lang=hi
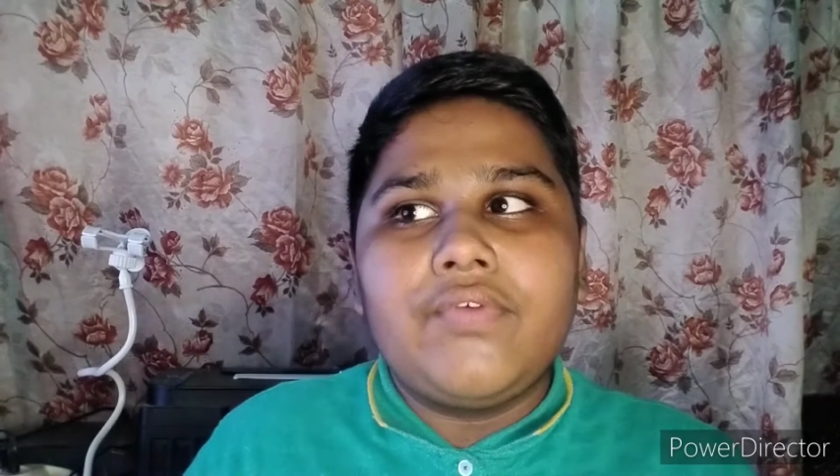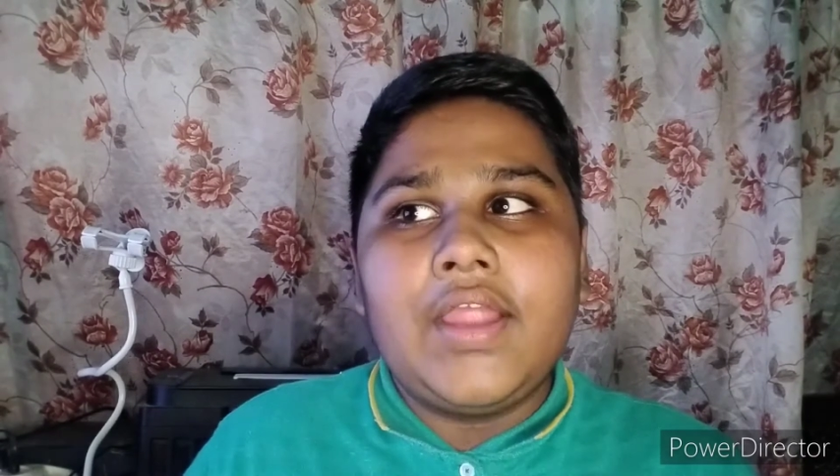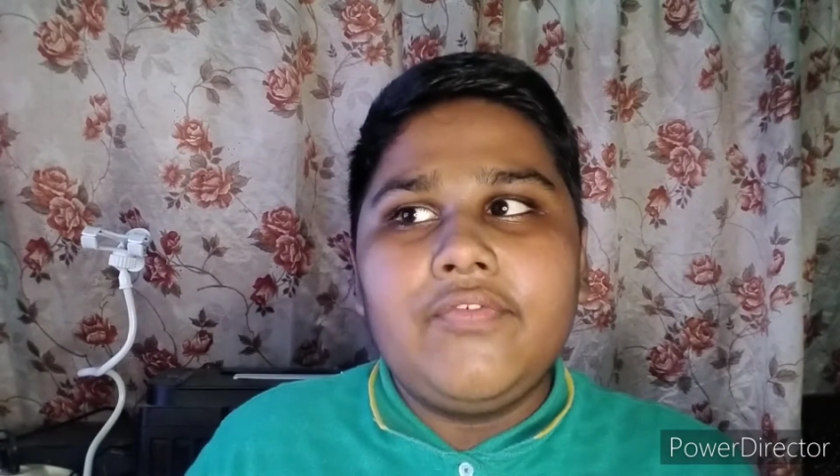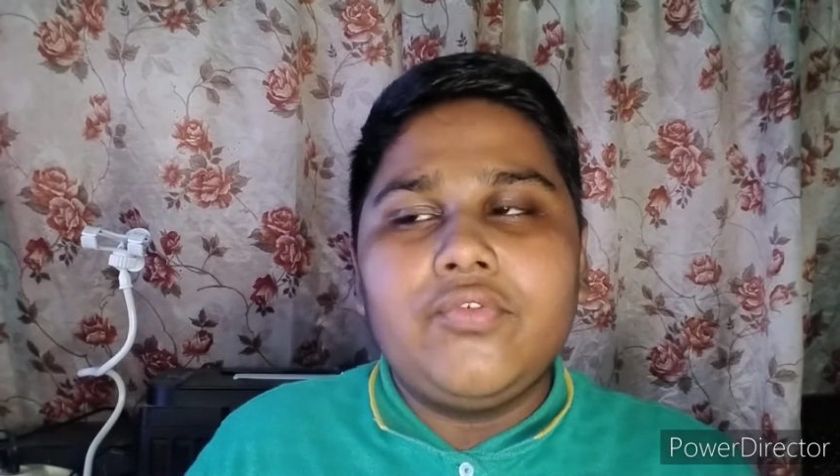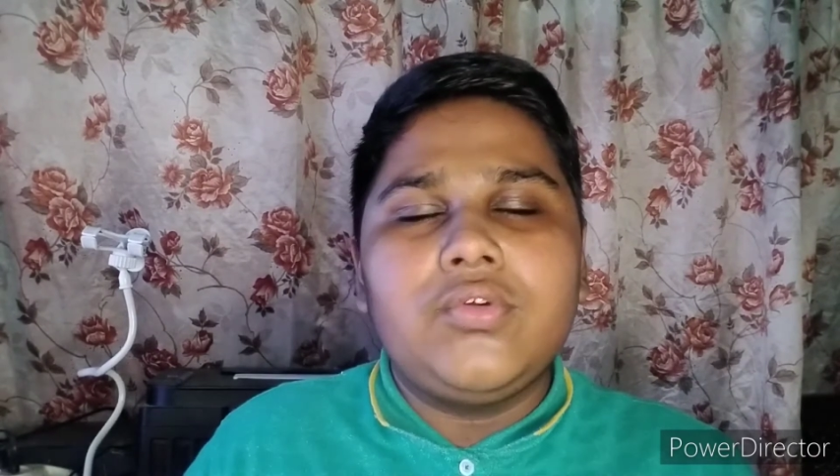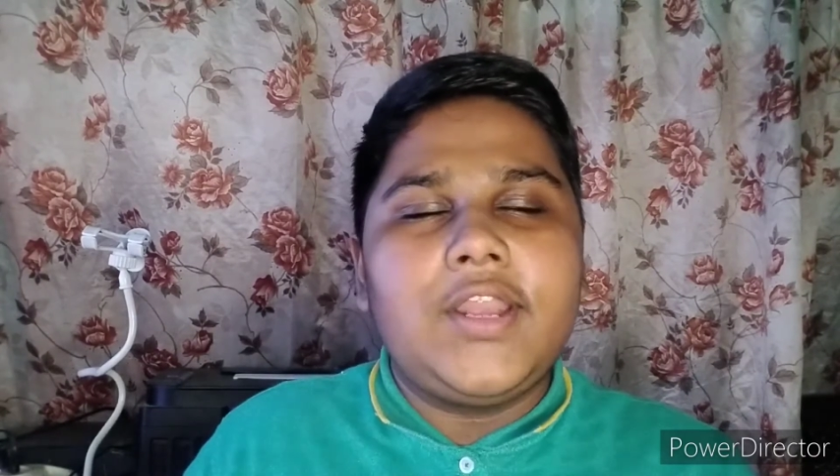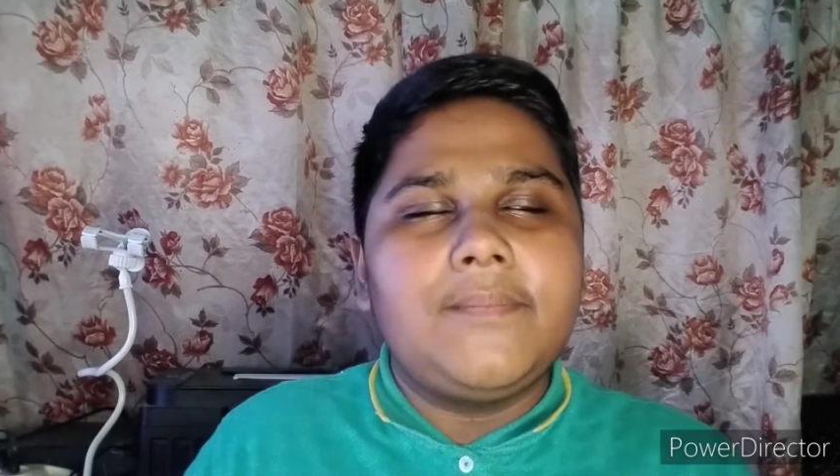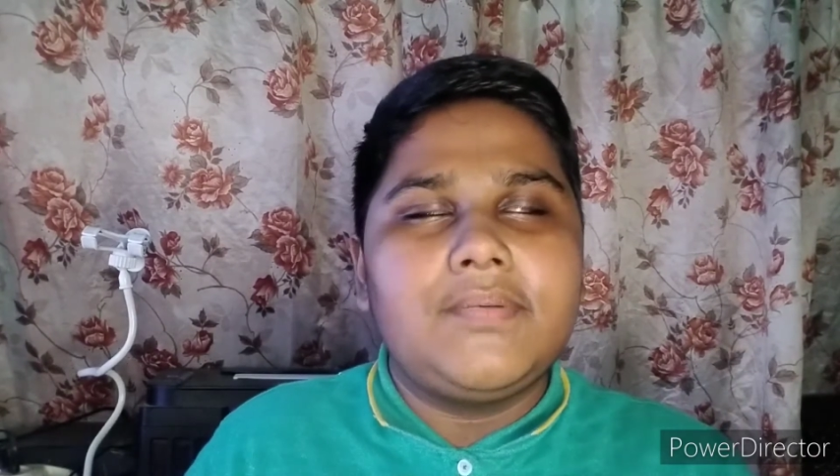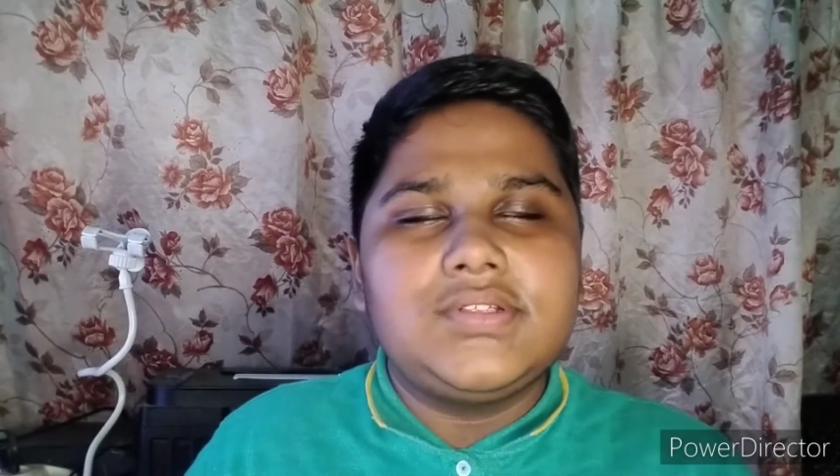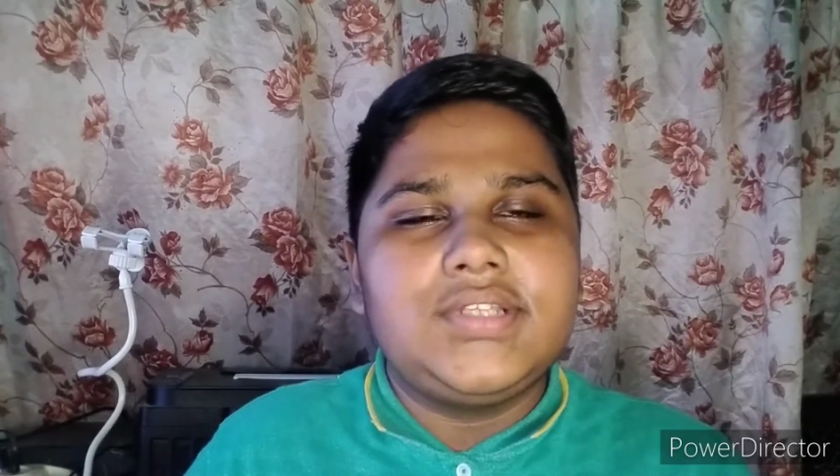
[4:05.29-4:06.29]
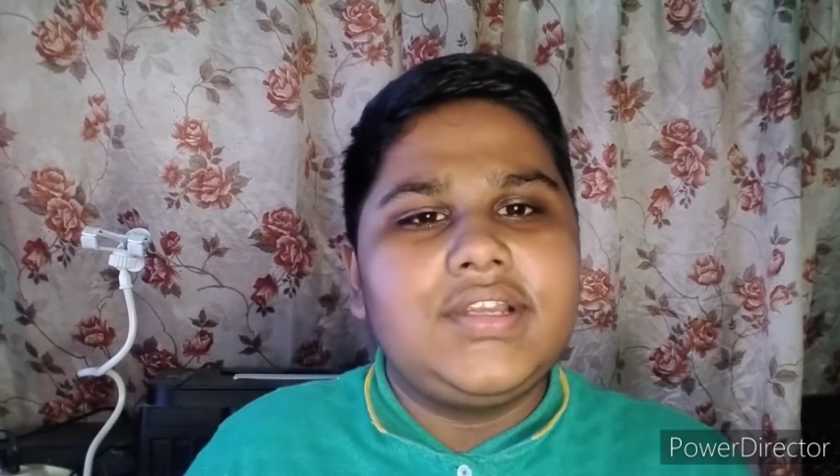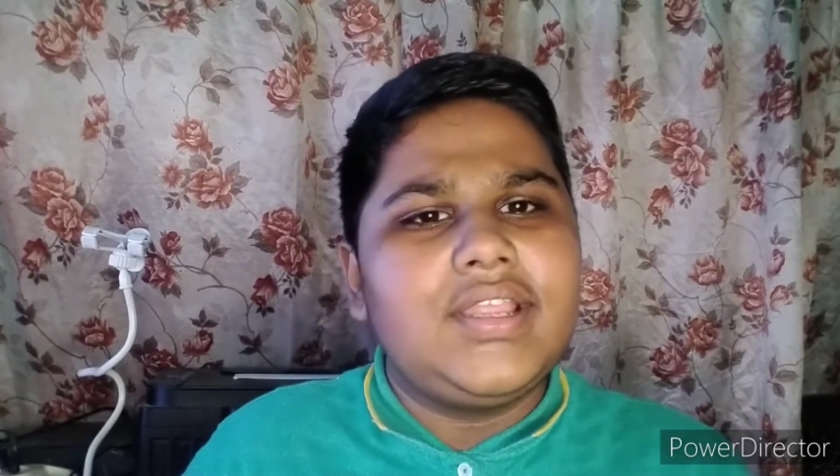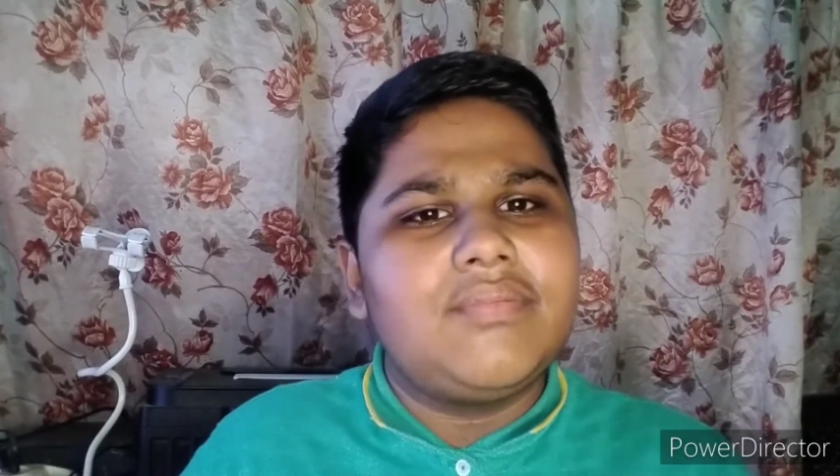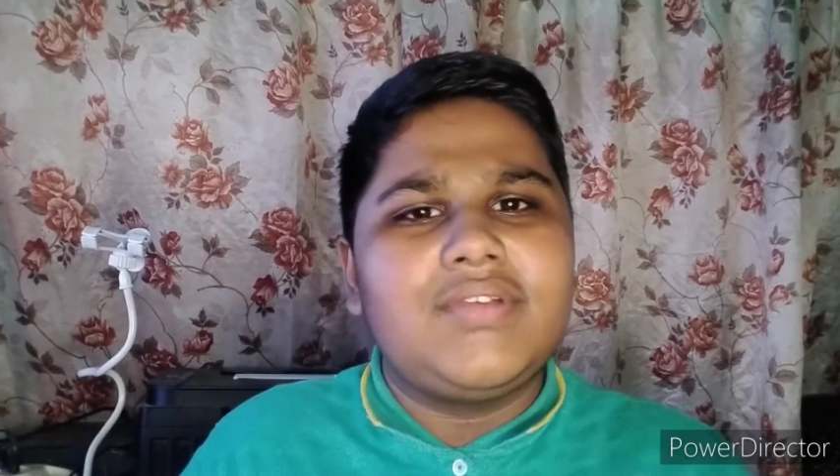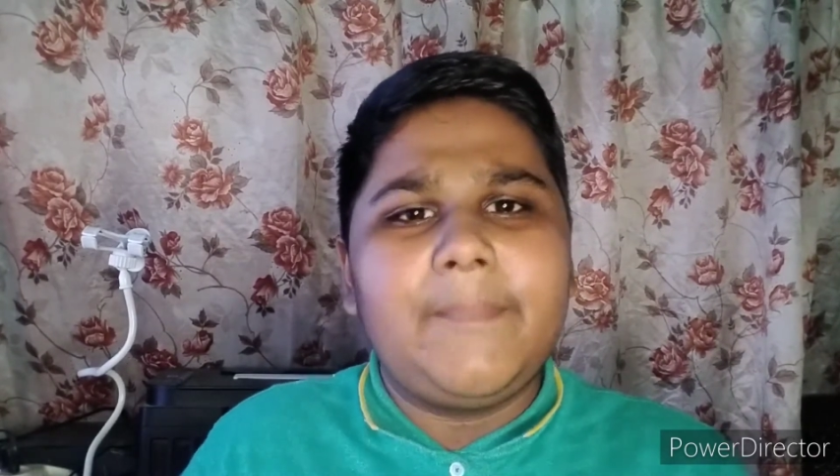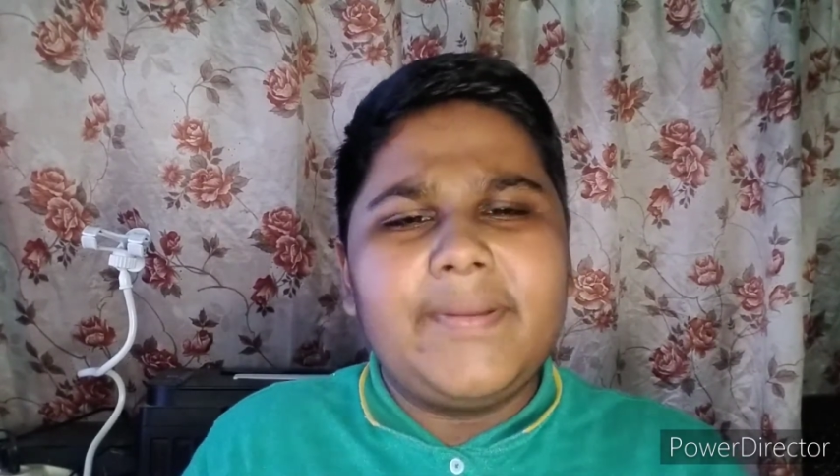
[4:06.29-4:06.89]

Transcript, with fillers: फाइव टू टेन परसेंट या